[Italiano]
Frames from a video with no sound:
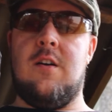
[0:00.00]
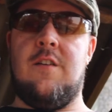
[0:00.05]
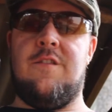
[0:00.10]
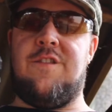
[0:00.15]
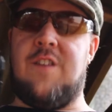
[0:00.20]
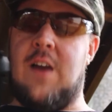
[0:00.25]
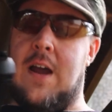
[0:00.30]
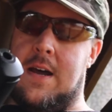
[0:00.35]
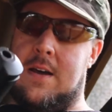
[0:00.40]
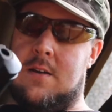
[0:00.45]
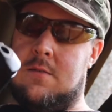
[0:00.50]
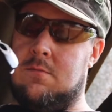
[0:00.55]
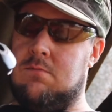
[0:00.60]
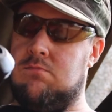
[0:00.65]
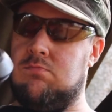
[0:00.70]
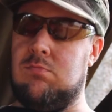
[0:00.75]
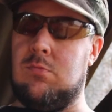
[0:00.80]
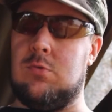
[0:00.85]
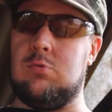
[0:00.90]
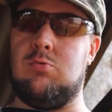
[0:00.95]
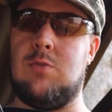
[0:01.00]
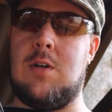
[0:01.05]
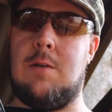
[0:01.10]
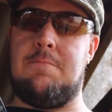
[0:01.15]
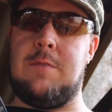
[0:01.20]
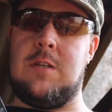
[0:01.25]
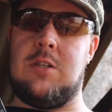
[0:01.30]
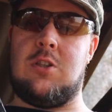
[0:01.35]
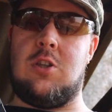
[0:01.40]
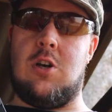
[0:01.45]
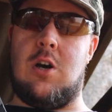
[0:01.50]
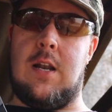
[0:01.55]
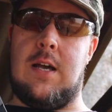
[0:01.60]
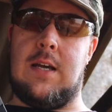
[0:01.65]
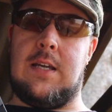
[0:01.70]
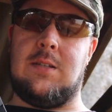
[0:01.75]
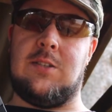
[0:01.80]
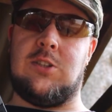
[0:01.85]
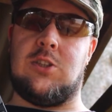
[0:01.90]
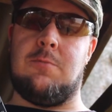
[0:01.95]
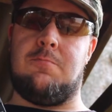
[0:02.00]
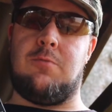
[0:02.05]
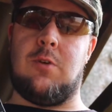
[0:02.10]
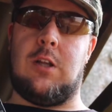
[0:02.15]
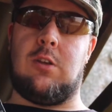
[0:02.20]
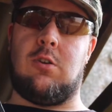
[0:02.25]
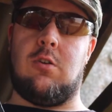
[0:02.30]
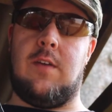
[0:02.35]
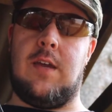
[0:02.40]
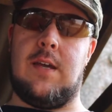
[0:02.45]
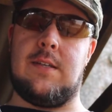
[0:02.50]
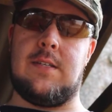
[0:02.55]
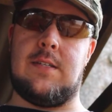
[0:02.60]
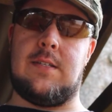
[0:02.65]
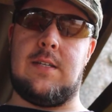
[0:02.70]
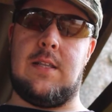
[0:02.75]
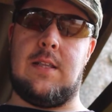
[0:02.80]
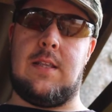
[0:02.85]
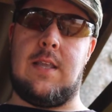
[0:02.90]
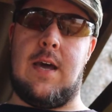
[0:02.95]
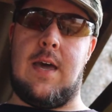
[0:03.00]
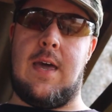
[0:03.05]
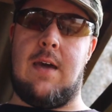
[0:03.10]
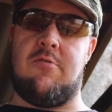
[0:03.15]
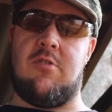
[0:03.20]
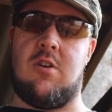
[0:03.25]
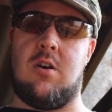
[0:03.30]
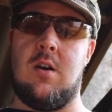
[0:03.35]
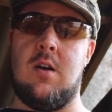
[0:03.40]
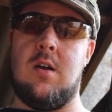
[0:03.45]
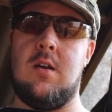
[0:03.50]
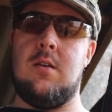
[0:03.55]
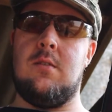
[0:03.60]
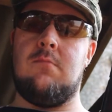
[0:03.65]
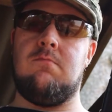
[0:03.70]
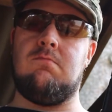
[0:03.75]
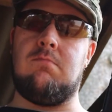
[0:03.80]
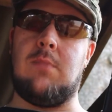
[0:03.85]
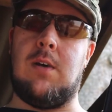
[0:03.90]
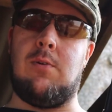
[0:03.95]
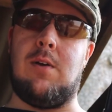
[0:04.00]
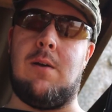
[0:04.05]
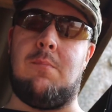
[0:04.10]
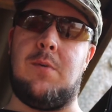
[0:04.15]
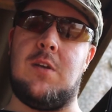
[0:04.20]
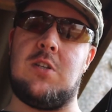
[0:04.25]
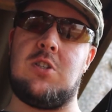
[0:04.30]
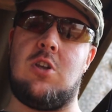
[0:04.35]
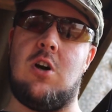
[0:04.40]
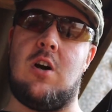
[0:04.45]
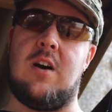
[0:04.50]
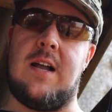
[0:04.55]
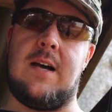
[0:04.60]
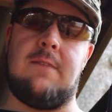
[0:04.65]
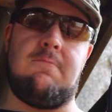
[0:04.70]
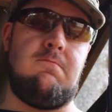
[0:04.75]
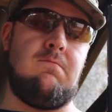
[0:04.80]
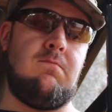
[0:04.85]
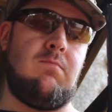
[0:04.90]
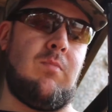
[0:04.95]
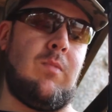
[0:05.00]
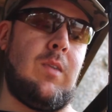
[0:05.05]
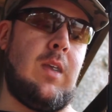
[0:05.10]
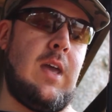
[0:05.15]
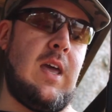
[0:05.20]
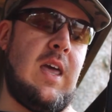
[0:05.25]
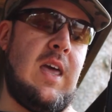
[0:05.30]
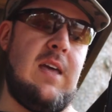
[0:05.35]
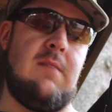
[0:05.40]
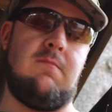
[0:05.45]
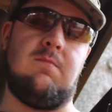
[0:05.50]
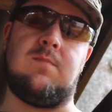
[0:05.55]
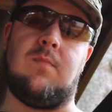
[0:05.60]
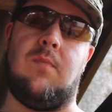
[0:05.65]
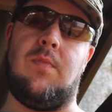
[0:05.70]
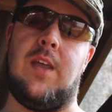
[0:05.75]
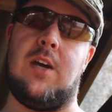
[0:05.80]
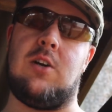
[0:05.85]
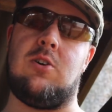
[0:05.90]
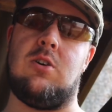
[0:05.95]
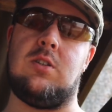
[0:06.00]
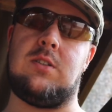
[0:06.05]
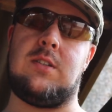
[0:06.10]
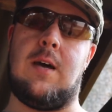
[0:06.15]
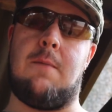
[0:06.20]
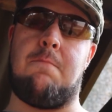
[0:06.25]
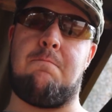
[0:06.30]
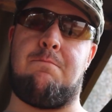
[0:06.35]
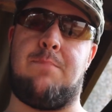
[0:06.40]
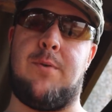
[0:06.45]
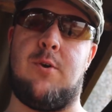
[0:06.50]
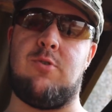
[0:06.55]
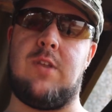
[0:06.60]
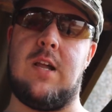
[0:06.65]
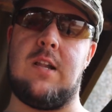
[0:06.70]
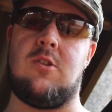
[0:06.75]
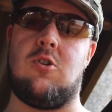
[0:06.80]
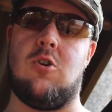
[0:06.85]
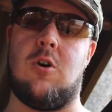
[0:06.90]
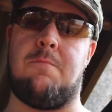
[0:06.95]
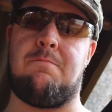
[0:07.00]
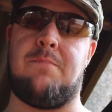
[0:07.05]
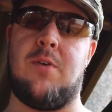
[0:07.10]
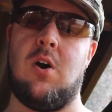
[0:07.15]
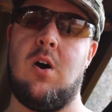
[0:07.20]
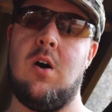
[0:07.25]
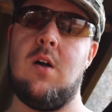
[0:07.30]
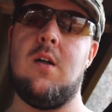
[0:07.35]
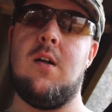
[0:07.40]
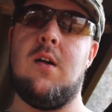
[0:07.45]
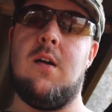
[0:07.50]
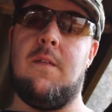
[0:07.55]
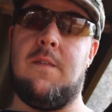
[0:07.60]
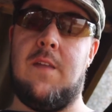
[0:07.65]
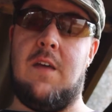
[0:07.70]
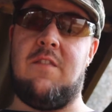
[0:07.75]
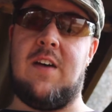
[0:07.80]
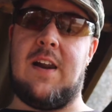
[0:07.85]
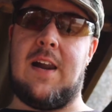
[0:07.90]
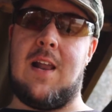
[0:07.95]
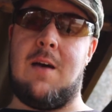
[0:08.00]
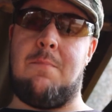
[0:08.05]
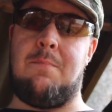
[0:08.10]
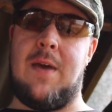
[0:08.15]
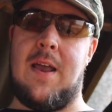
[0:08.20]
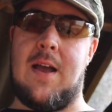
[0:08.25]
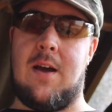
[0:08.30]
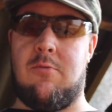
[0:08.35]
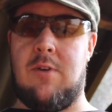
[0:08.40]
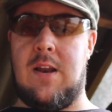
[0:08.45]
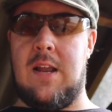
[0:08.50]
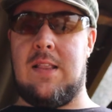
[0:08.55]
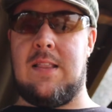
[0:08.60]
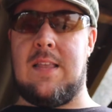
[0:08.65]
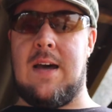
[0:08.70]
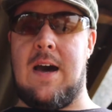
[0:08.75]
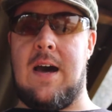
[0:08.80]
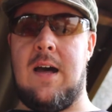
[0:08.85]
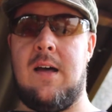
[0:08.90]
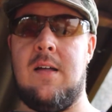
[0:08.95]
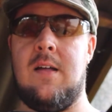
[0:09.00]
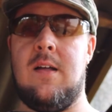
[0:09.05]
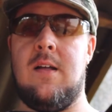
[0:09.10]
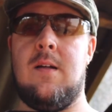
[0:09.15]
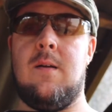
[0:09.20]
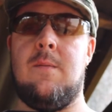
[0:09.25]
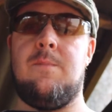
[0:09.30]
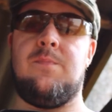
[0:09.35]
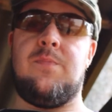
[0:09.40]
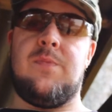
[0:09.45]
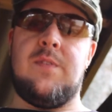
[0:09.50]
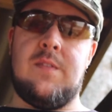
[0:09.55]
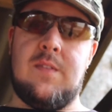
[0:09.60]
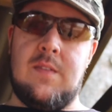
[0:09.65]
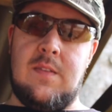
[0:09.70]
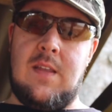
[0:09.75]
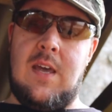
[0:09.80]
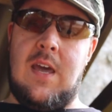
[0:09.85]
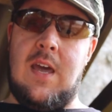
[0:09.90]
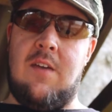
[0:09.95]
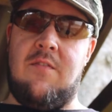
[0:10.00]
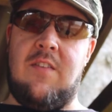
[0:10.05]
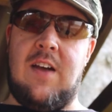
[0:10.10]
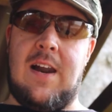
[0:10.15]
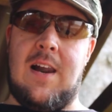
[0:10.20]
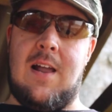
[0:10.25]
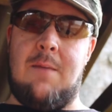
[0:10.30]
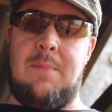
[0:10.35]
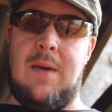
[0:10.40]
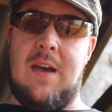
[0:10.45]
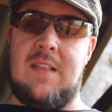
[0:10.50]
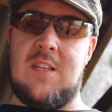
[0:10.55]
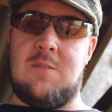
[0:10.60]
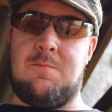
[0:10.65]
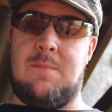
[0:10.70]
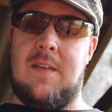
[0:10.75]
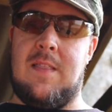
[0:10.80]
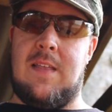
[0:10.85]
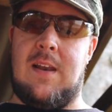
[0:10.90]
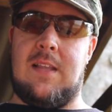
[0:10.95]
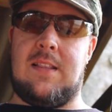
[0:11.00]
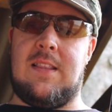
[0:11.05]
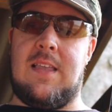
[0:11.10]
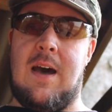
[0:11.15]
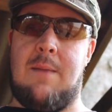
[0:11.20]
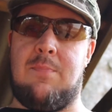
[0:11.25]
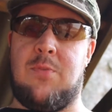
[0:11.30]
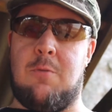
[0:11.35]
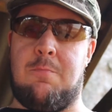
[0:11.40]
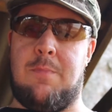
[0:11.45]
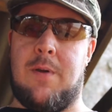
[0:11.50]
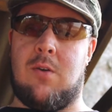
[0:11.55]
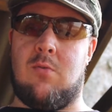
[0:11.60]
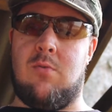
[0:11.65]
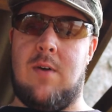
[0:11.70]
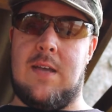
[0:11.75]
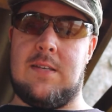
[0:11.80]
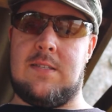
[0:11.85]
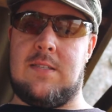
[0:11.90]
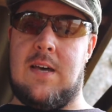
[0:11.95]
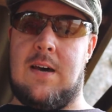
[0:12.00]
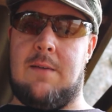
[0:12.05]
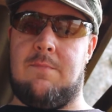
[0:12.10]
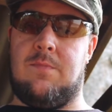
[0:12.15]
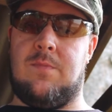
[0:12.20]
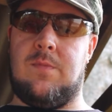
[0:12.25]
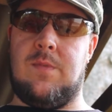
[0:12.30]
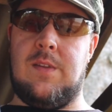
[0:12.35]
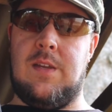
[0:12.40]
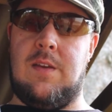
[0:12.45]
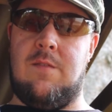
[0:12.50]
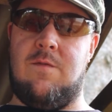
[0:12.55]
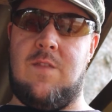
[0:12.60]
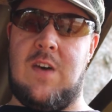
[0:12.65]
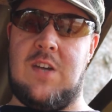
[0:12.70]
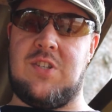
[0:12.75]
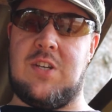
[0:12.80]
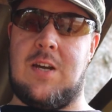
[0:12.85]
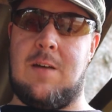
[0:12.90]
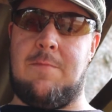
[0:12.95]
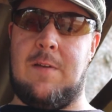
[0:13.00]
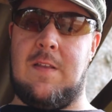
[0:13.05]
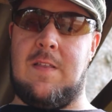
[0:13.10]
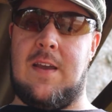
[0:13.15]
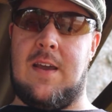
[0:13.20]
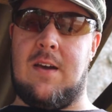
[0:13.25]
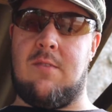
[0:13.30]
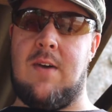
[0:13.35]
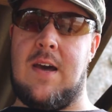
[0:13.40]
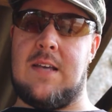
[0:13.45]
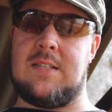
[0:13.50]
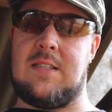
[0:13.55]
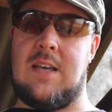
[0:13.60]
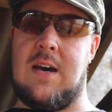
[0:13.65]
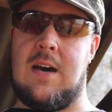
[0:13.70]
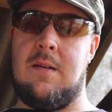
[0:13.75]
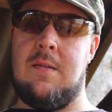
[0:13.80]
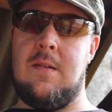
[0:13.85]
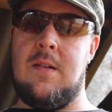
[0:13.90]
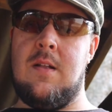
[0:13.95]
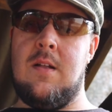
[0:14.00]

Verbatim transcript: fra una pistola che mi sono portato via 60 euro una pistola che ne costa più del doppio ne varrà la pena la qualità ne varrà la pena di spendere tanto per questa invece che prendere questa